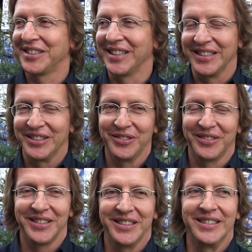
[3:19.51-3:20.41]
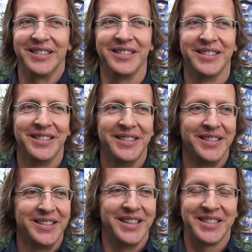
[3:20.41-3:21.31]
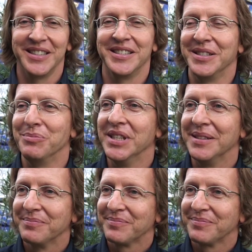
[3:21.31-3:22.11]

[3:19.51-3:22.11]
attento e e sensibile.